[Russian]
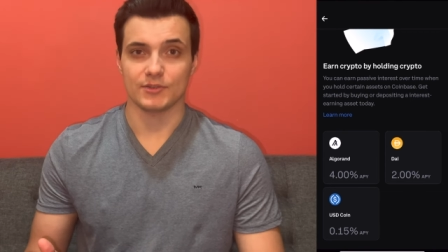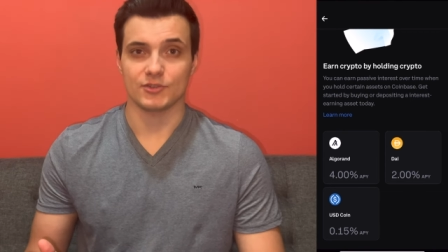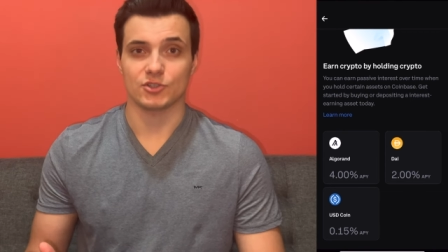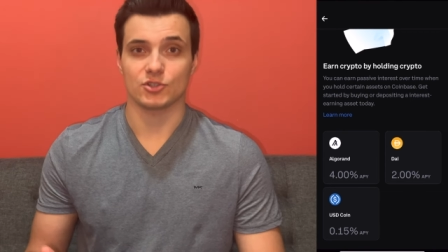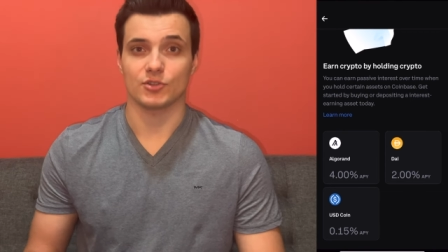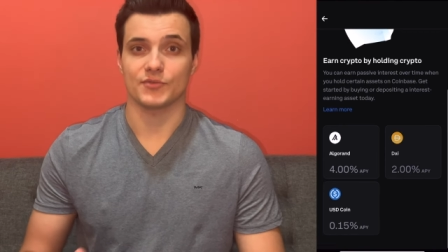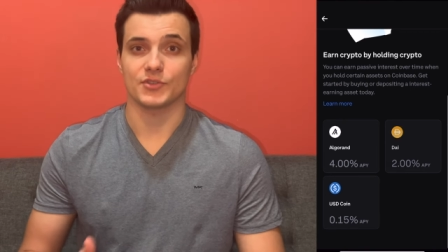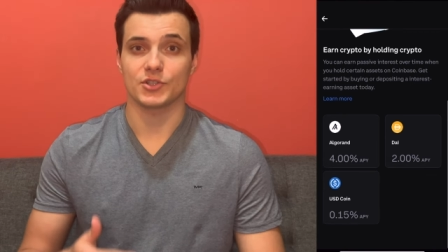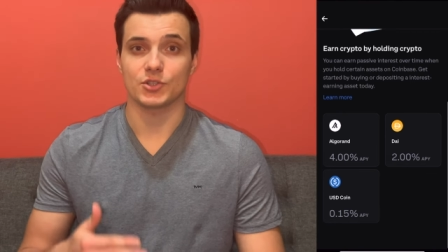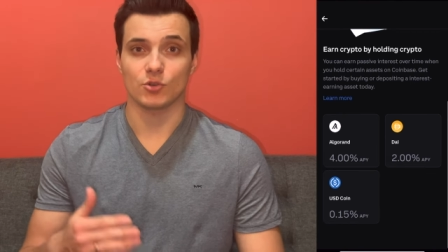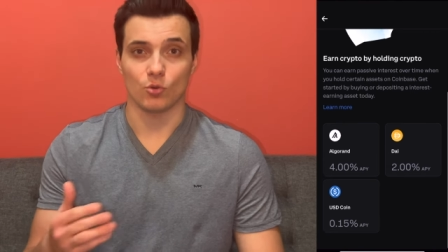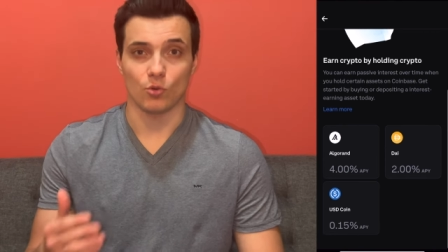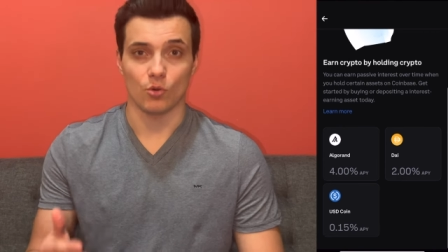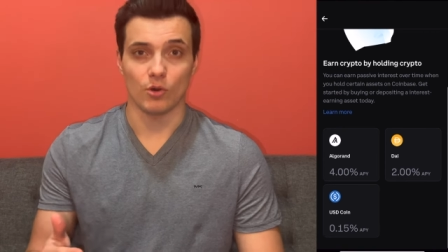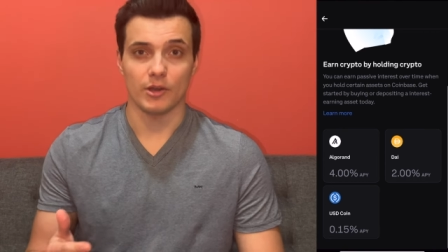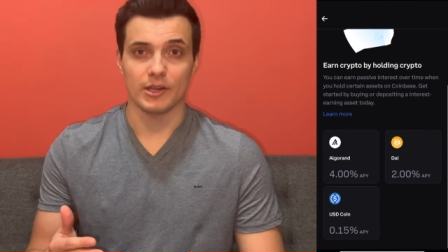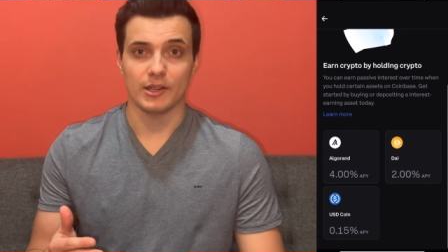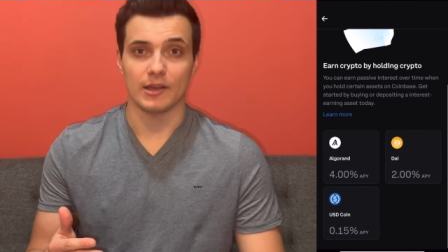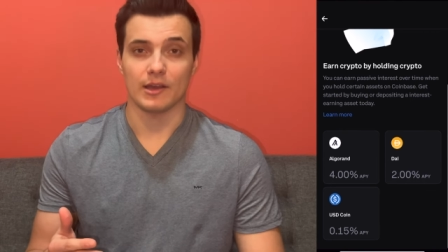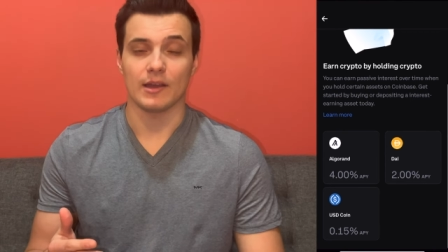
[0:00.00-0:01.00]
что
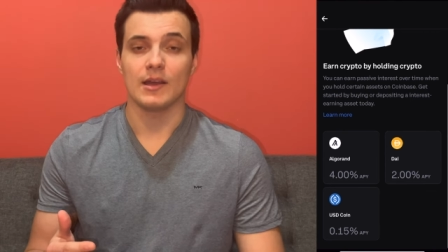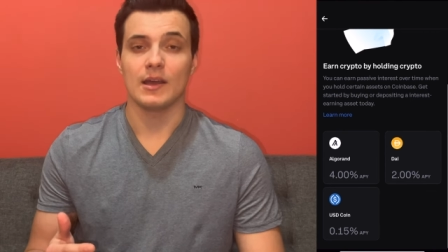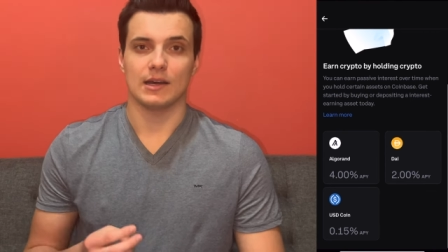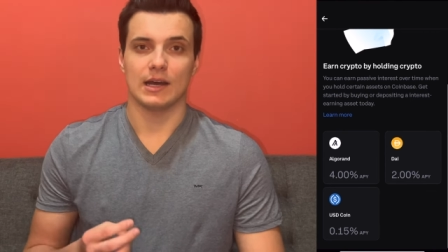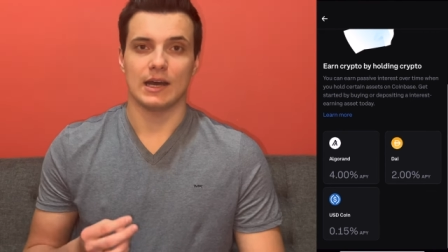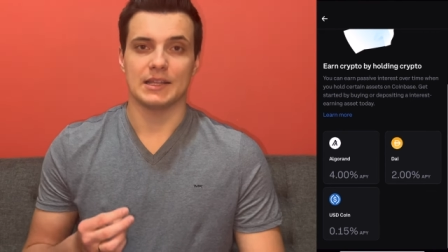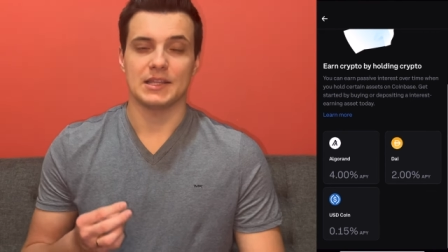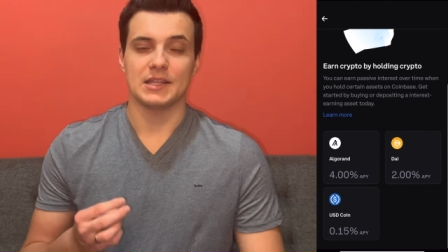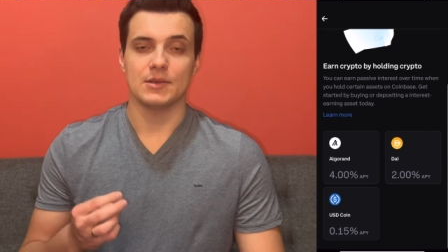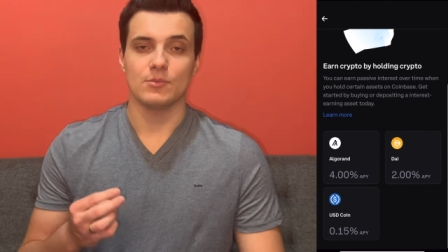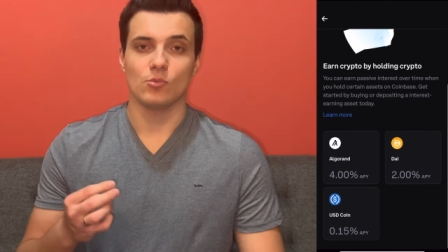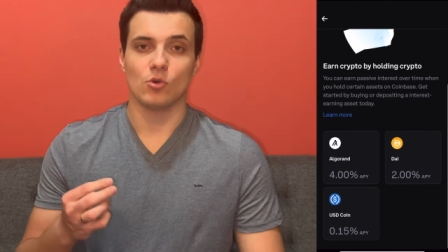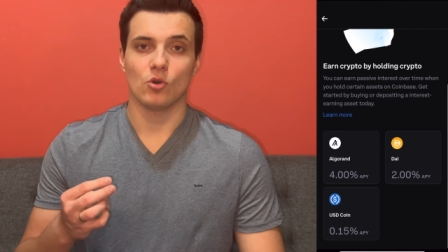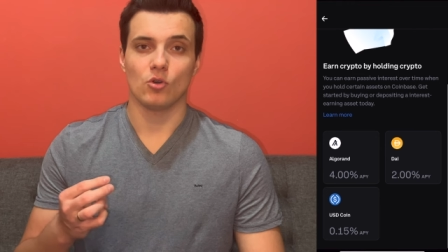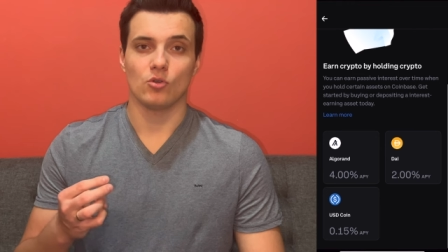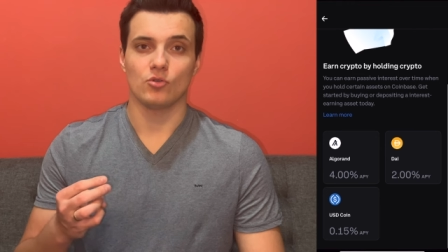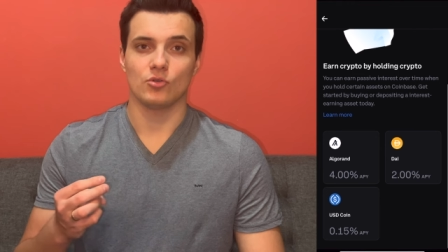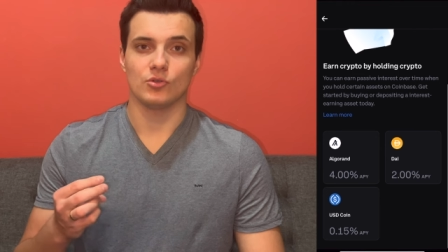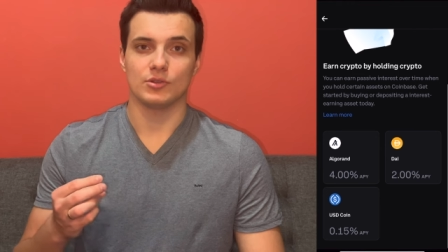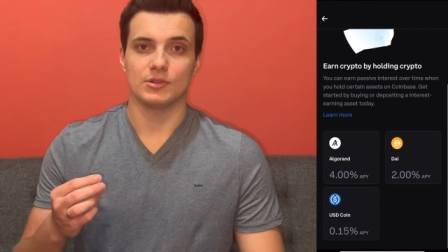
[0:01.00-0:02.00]
вскоре они
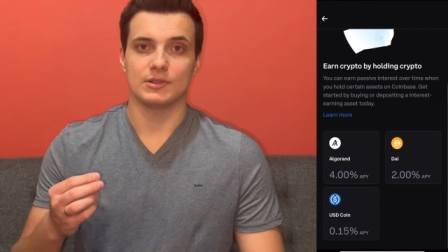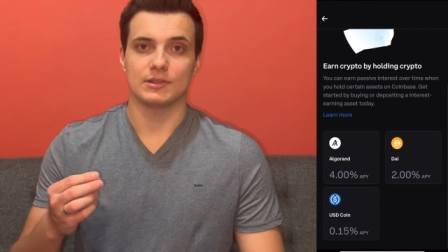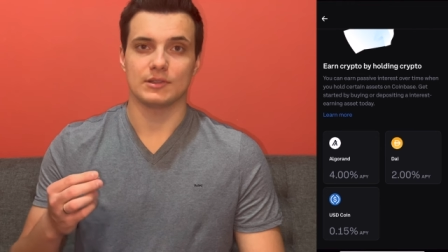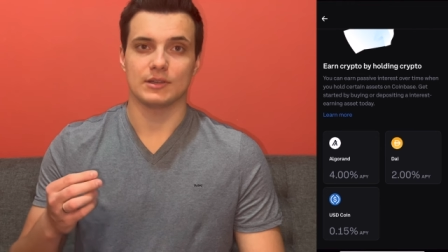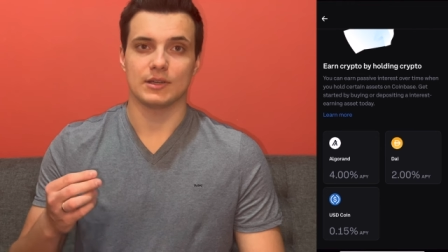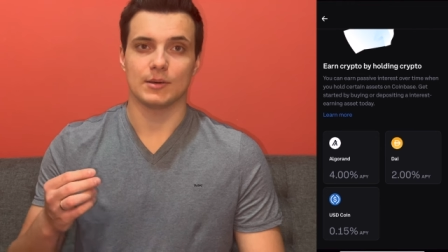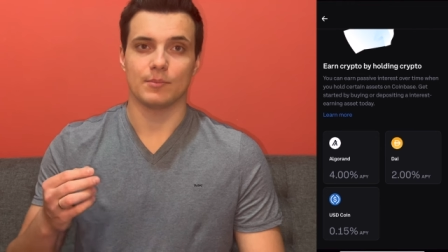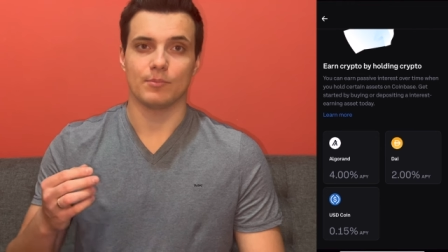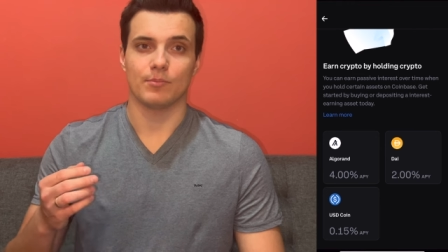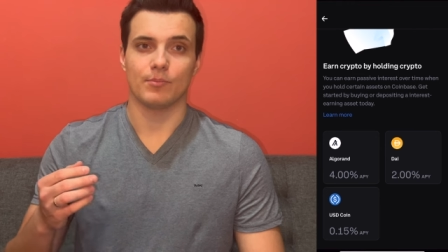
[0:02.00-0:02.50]
могут э,